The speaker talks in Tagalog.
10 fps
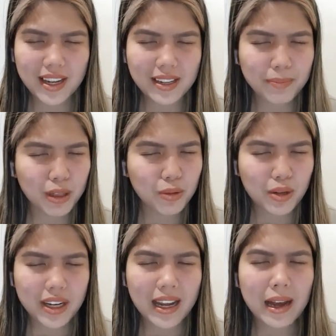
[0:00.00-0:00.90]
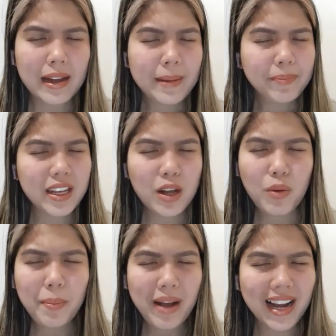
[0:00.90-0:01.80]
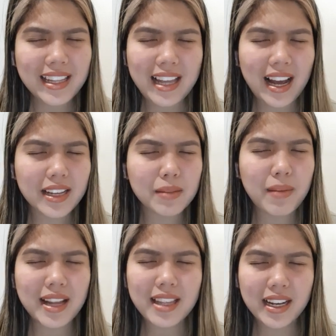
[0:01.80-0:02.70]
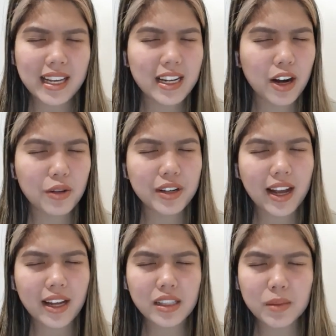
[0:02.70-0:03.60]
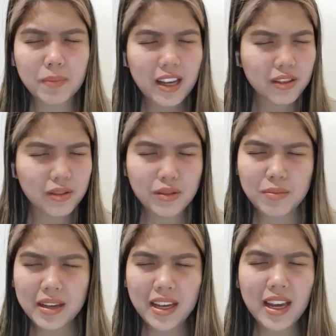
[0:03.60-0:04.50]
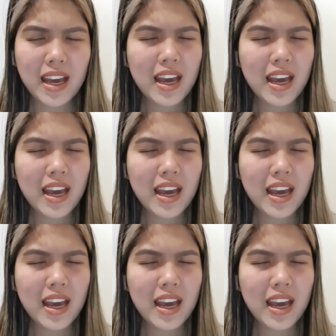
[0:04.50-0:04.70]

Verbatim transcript: At patuloy na ikaw ang maitaas, madakila, Lord God. Speak through me.